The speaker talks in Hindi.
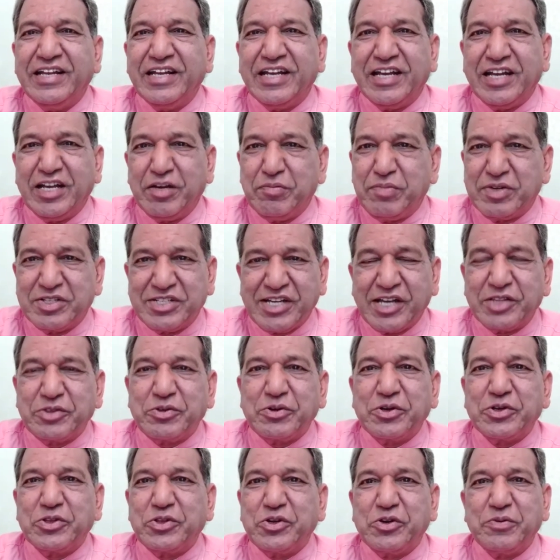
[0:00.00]
बरसातों
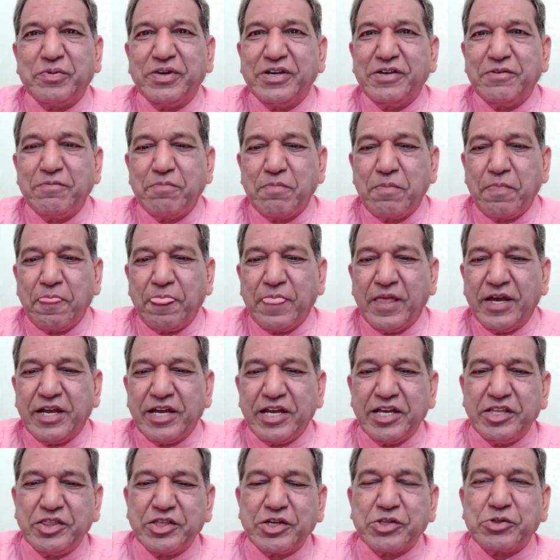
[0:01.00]
के दिनों में
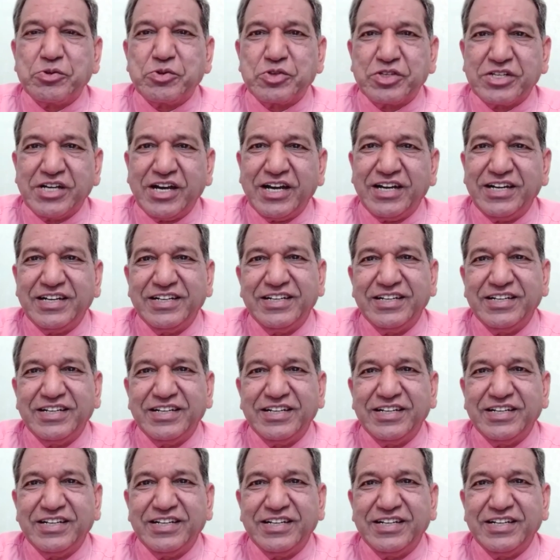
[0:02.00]
इंद्रधनुष का